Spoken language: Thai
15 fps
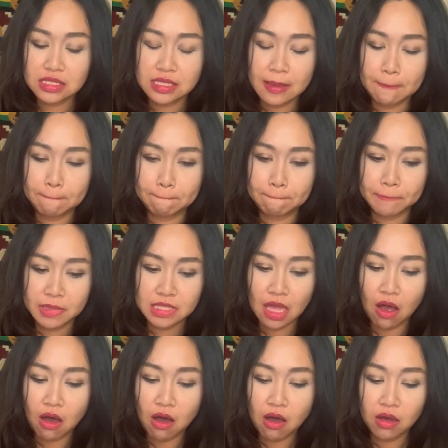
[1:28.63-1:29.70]

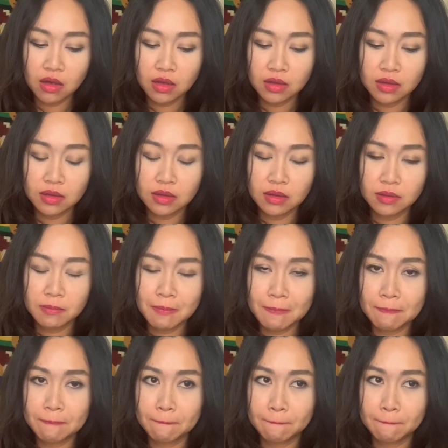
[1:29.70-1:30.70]
22